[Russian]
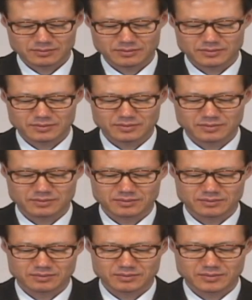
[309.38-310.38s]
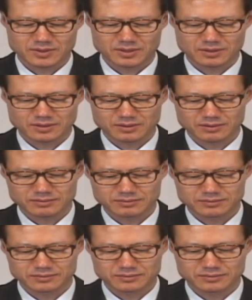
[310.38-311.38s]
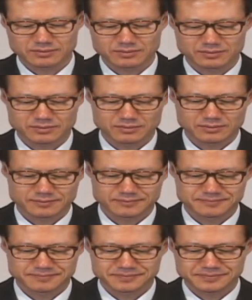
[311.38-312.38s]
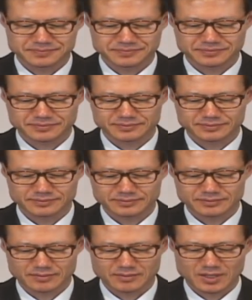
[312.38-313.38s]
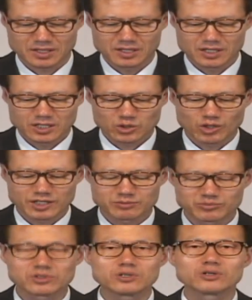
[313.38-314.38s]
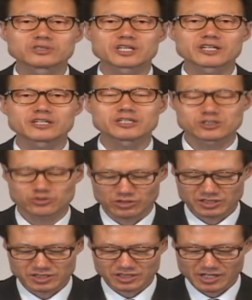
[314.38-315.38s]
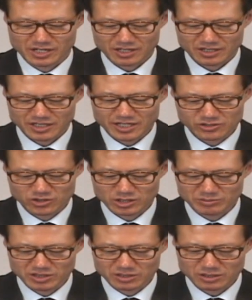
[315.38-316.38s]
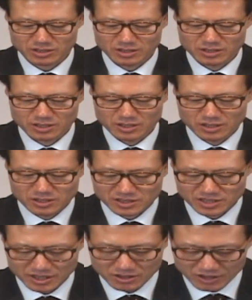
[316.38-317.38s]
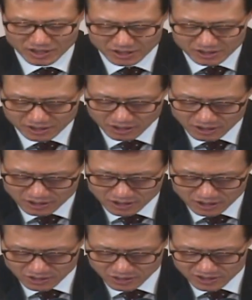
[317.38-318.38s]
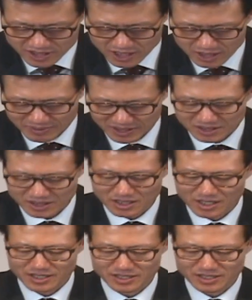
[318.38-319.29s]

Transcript: Итак, если Бог дал им такой же дар, как и нам, уверовавшим в Господа Иисуса Христа, то кто же я, чтобы мог воспрепятствовать Богу?»